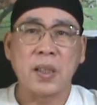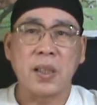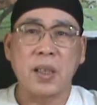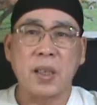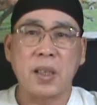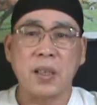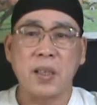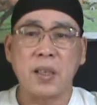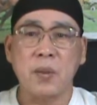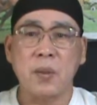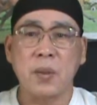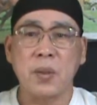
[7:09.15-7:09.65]
然
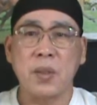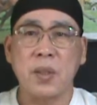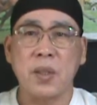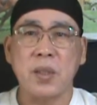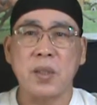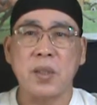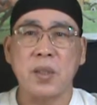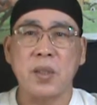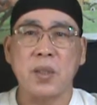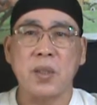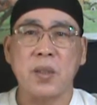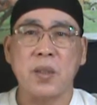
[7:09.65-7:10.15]
后认我说
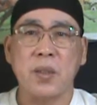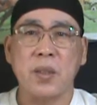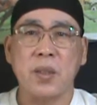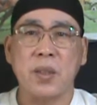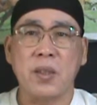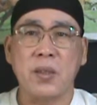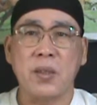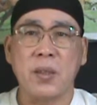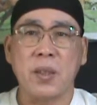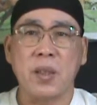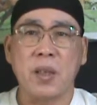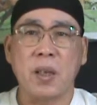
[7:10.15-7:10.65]
自己就觉
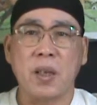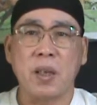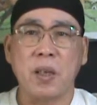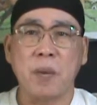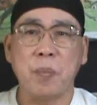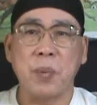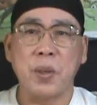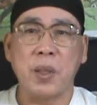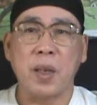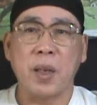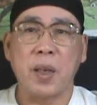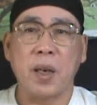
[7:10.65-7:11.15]
得觉得好
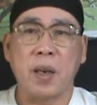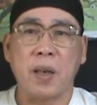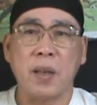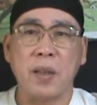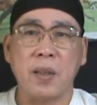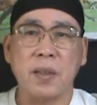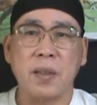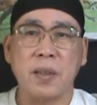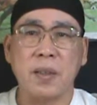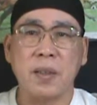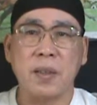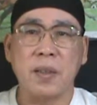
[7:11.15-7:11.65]
像不得了了
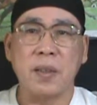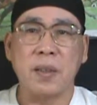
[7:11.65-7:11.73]
啊！